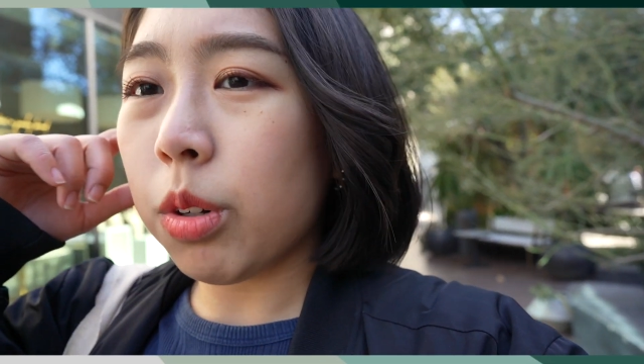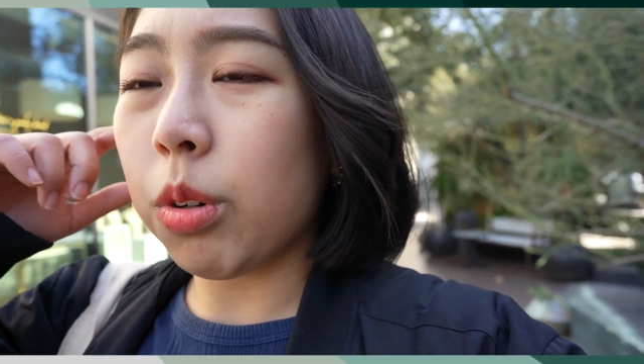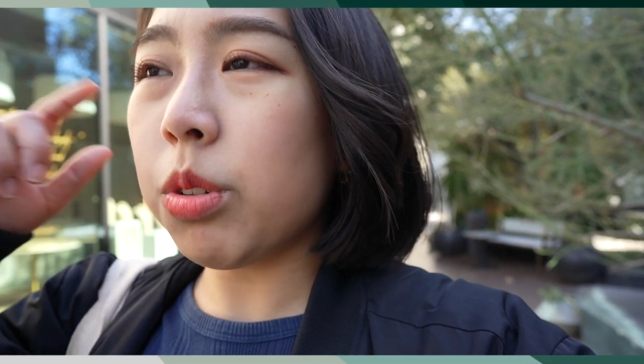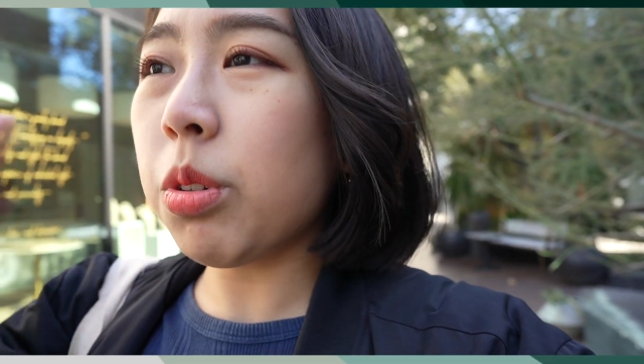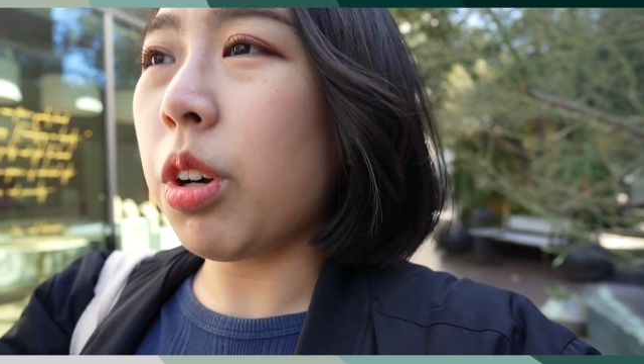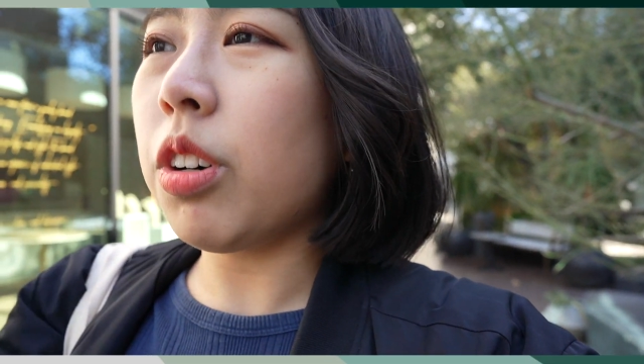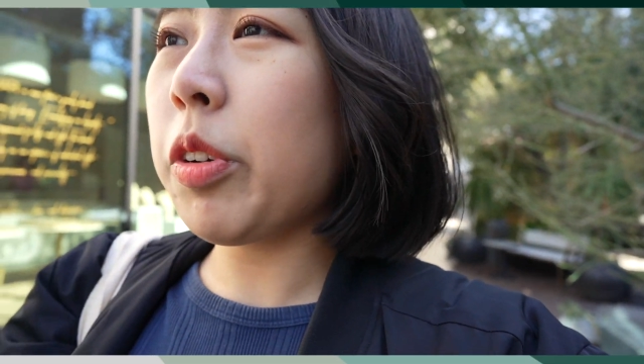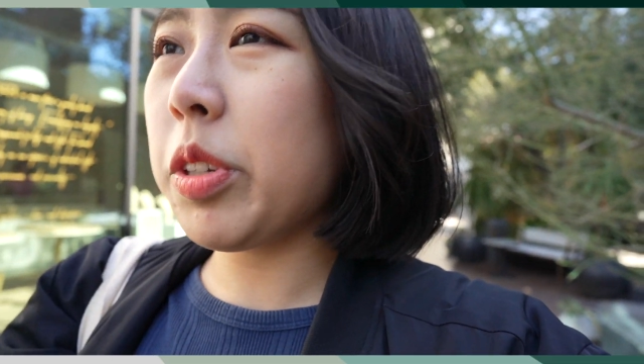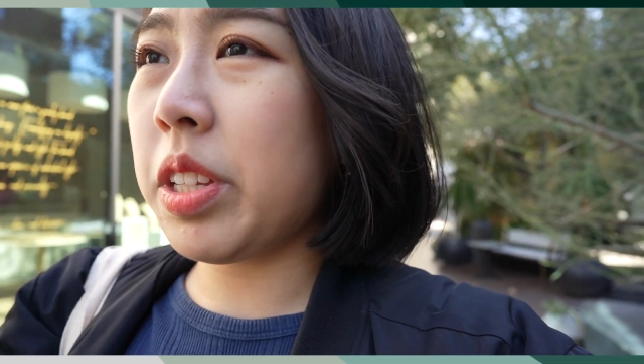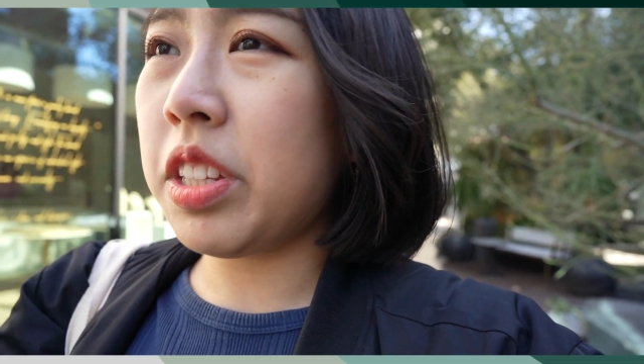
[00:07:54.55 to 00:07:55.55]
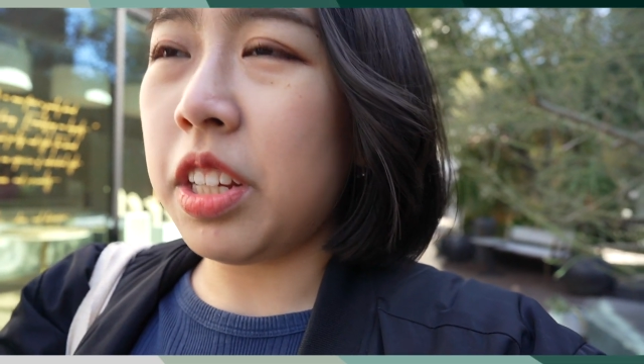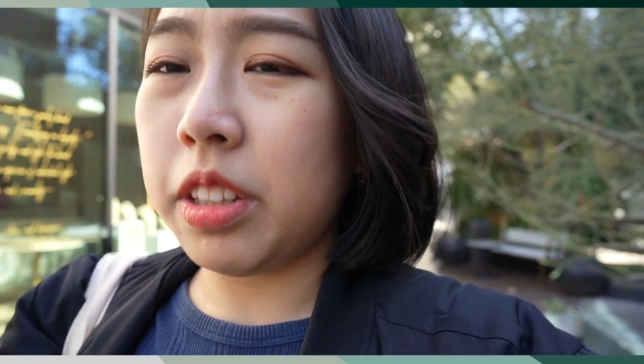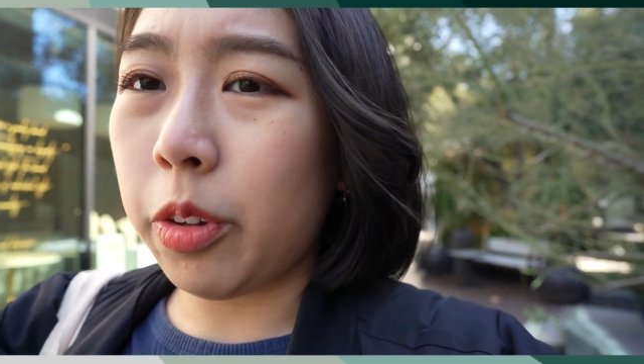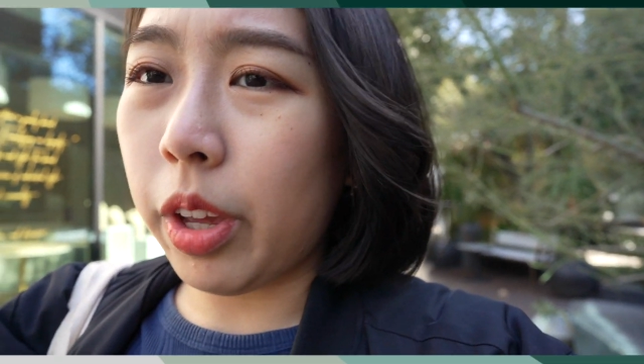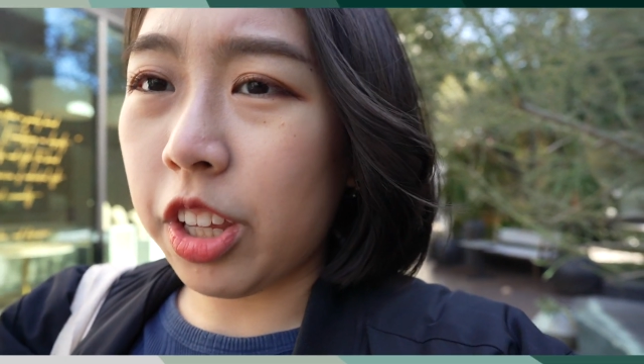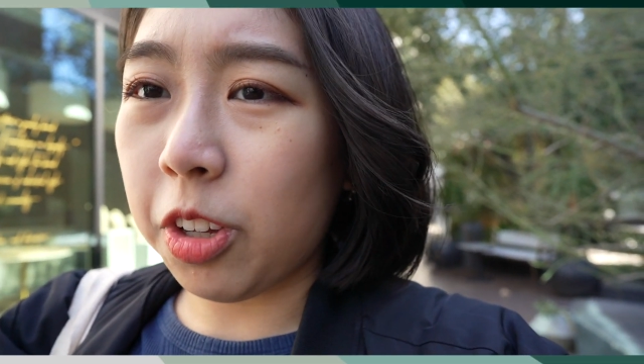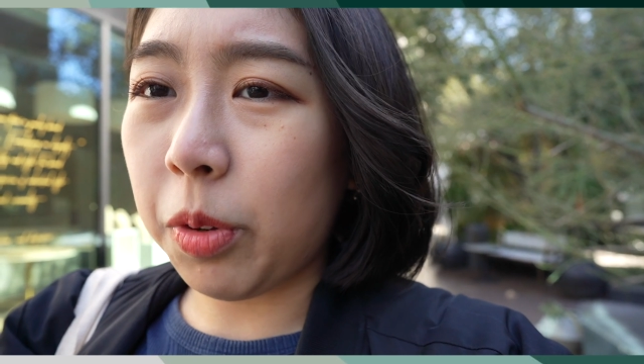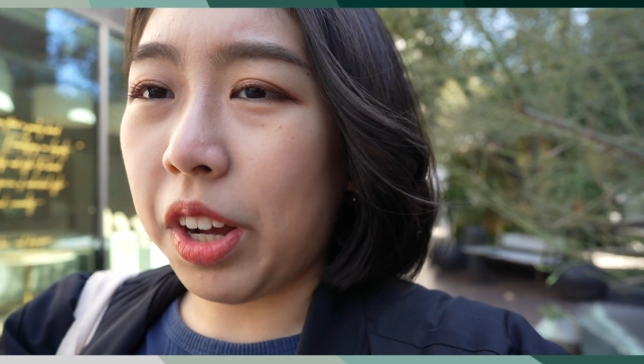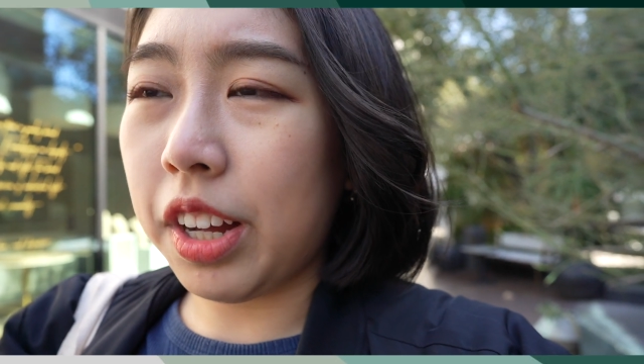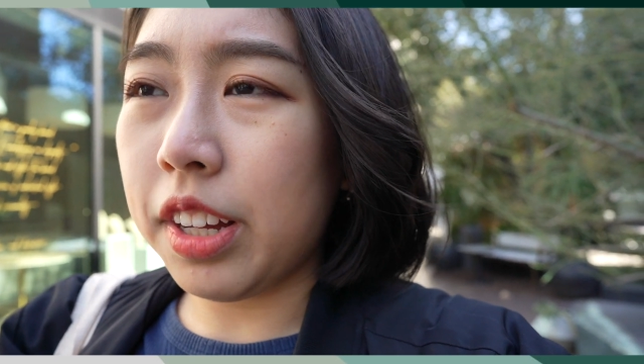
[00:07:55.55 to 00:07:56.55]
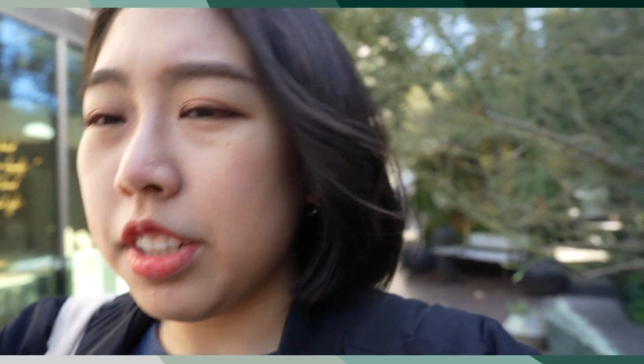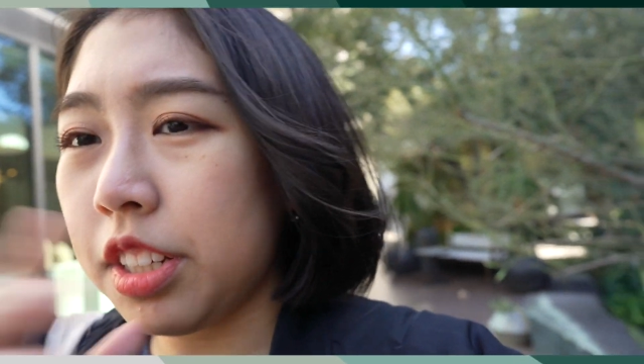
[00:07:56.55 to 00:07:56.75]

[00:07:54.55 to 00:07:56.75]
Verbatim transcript: ここのコーバーシティっていう駅は